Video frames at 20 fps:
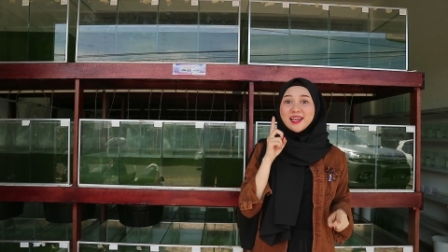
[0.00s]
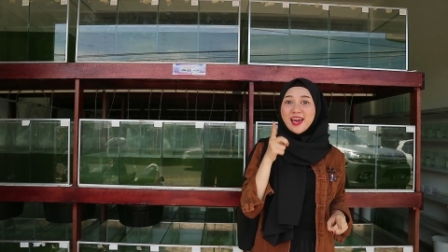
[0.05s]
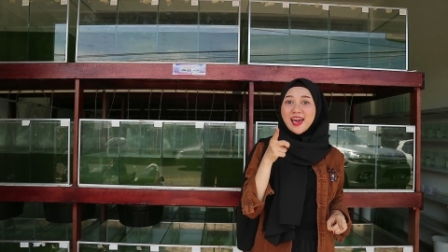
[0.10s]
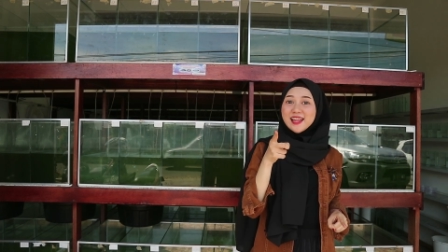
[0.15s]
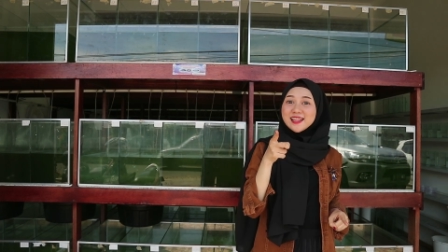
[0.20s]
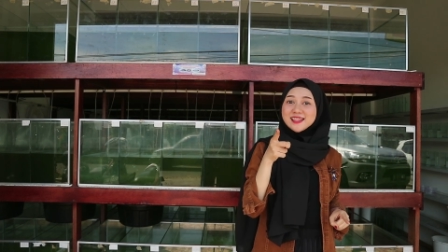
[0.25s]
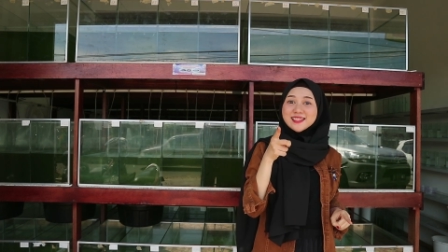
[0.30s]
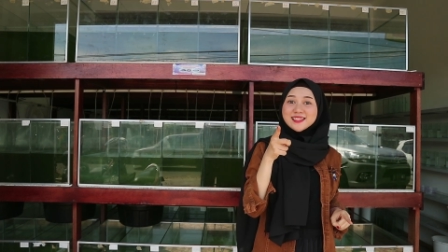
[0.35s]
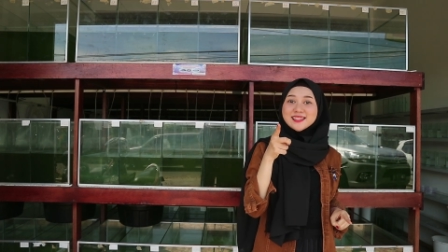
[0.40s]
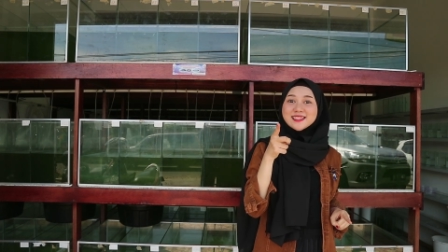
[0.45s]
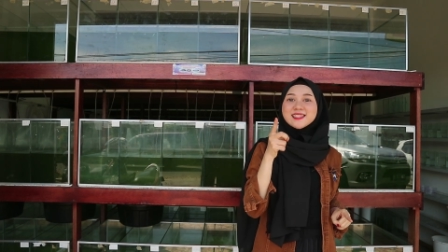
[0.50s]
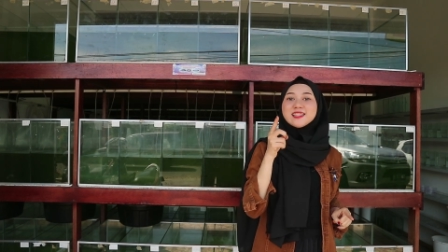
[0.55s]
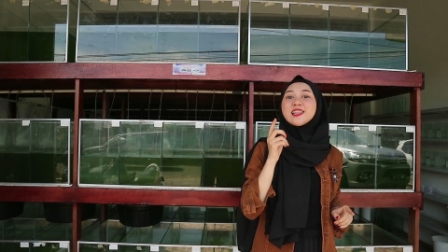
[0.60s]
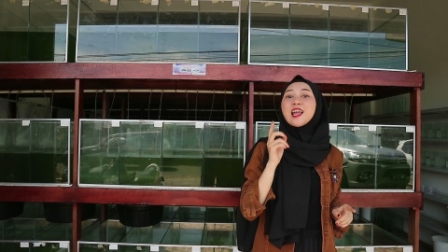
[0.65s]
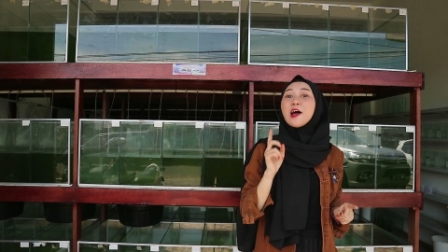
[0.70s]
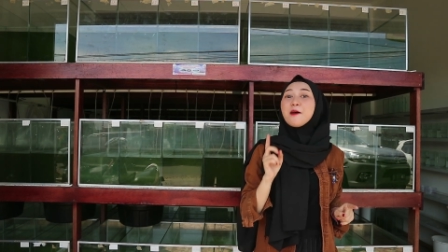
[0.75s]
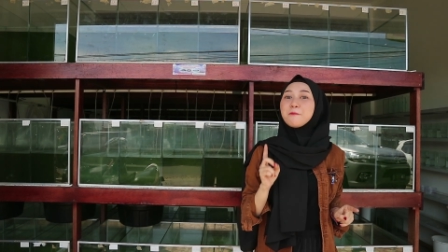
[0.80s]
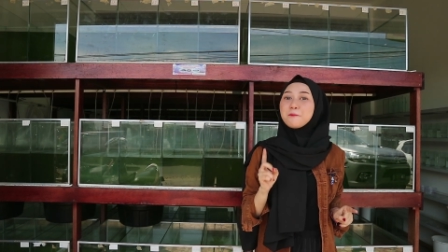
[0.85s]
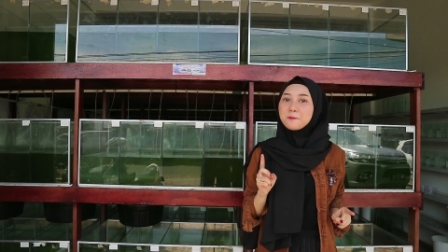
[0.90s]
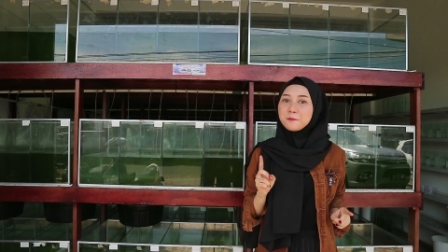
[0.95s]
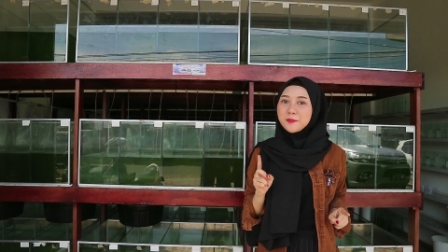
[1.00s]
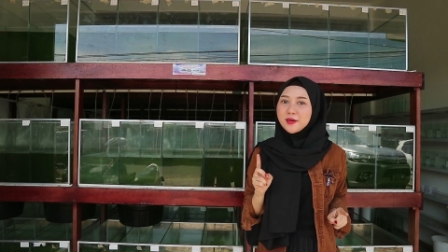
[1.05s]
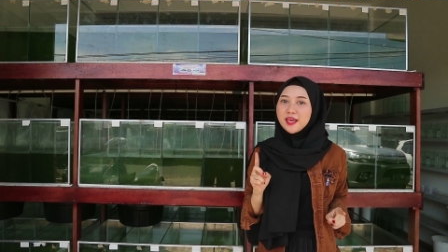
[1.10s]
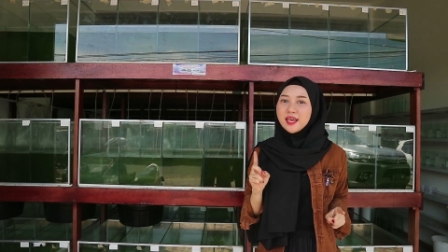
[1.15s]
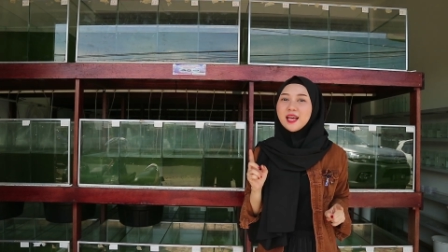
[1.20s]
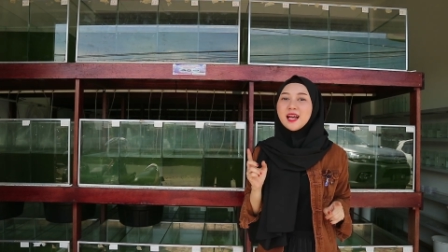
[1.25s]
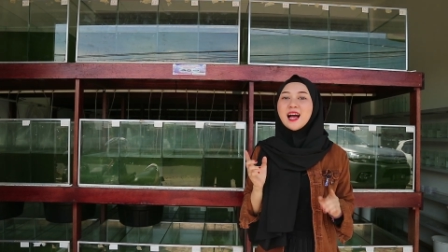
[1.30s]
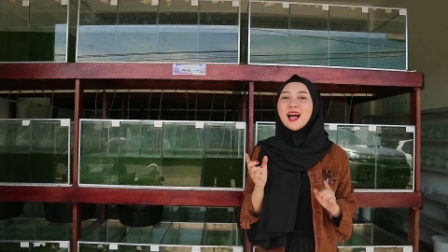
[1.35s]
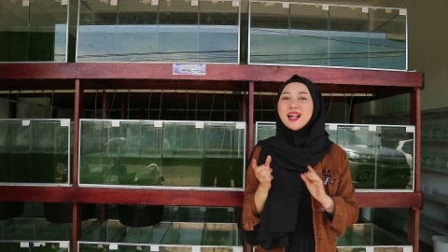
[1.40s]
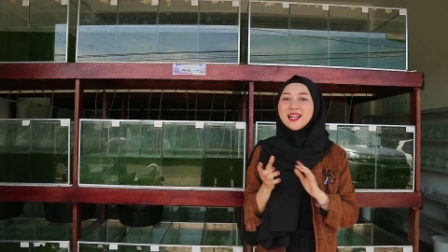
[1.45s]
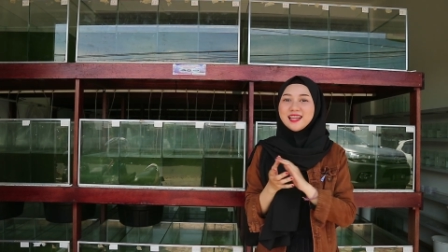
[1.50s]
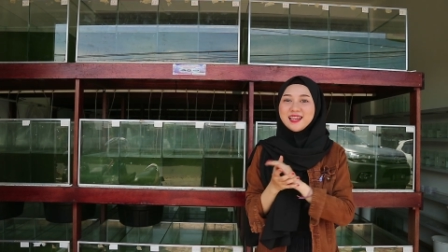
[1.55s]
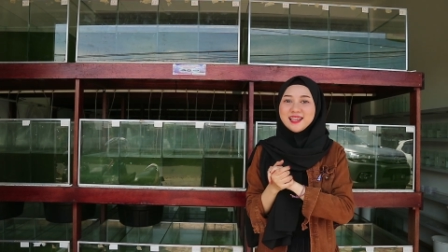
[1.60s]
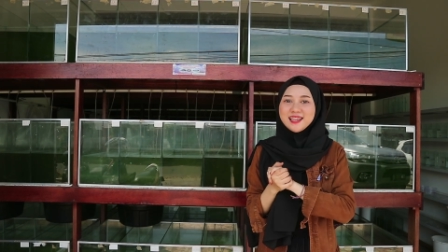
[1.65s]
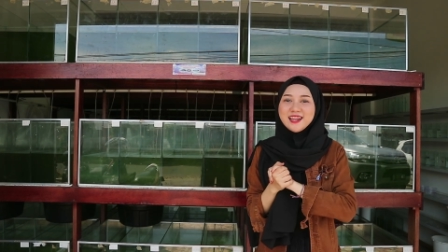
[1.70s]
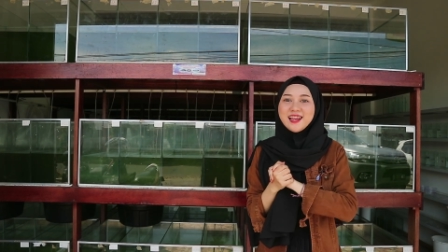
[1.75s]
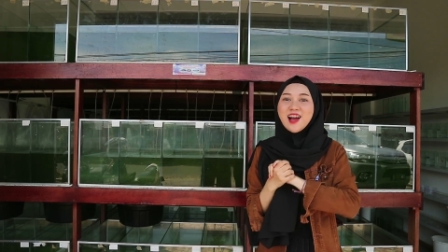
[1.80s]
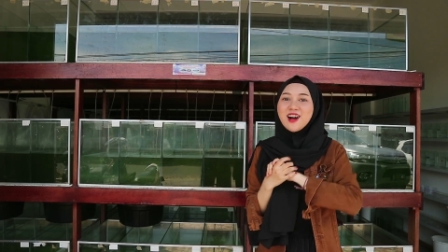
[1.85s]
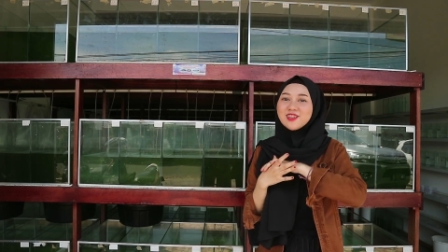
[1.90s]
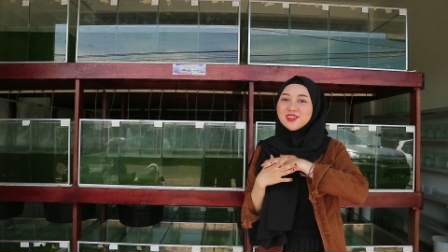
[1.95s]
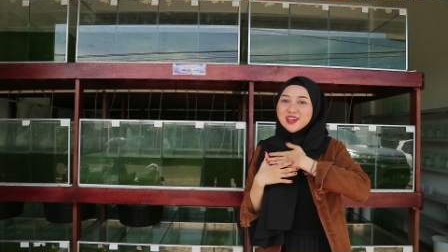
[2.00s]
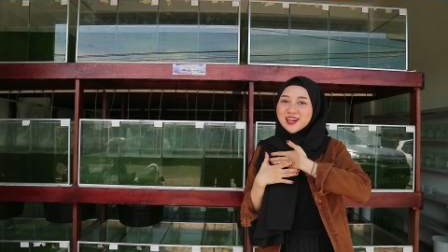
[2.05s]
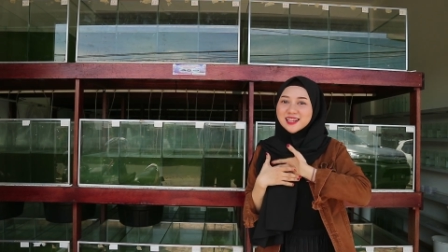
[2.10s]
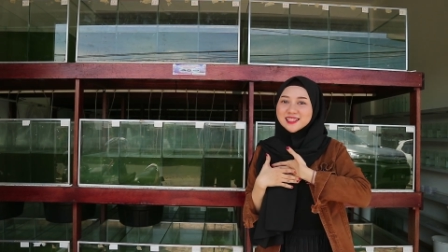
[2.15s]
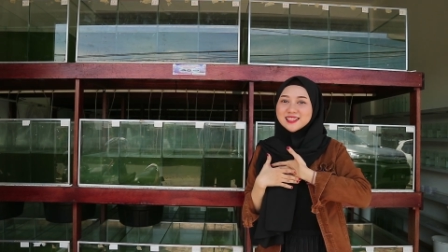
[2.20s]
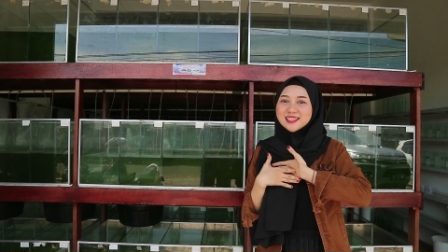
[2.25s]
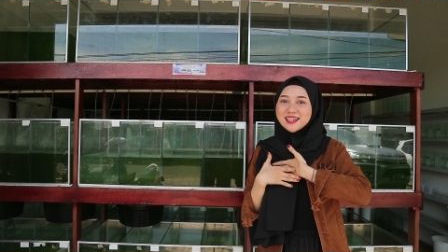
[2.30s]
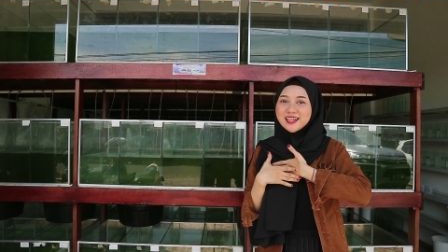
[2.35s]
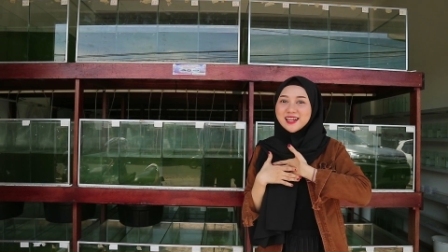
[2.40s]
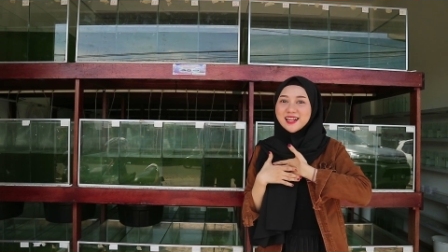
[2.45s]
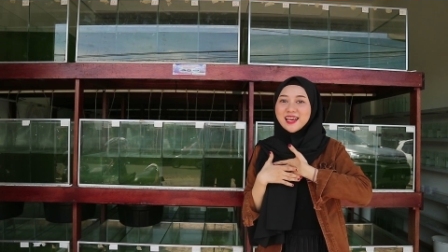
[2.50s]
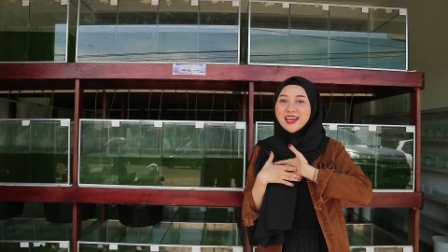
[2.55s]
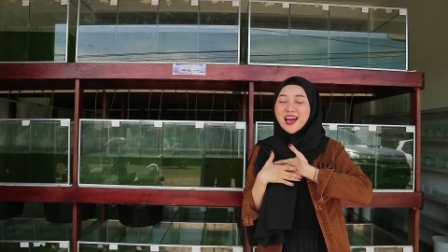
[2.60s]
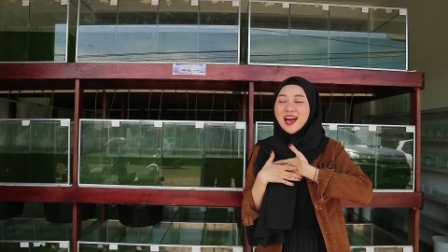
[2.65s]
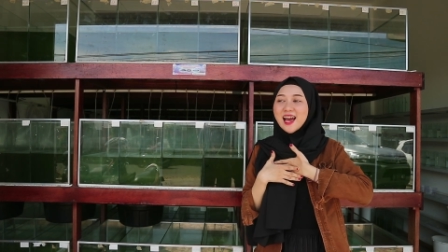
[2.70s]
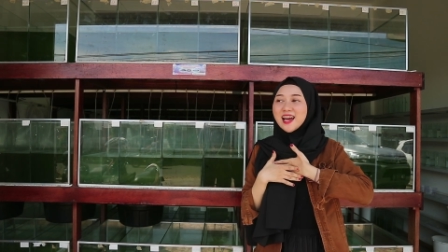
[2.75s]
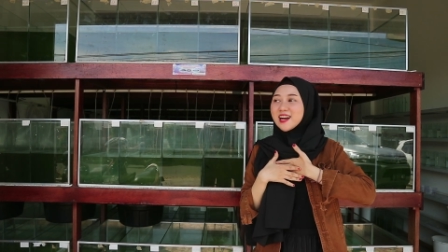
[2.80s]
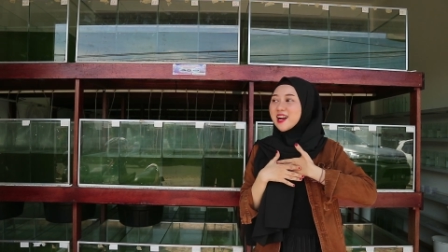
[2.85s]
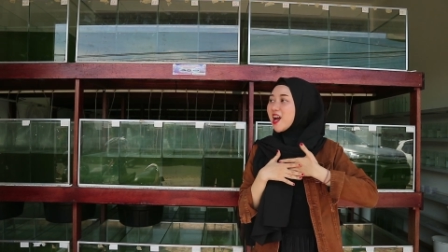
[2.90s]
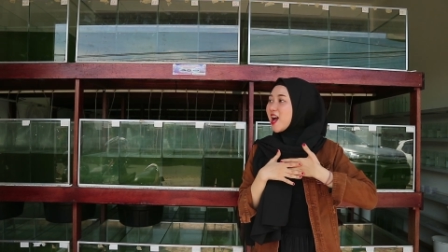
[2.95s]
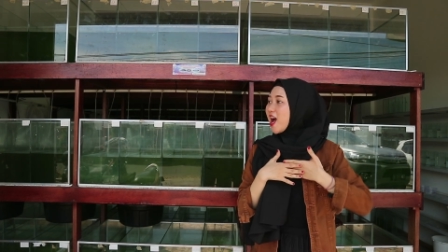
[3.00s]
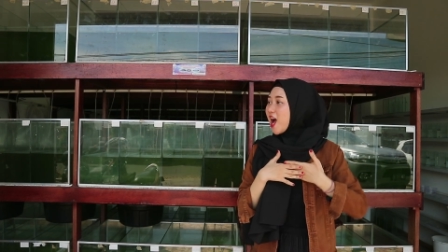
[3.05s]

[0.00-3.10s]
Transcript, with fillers: Eh tapi kali ini aku nggak sendirian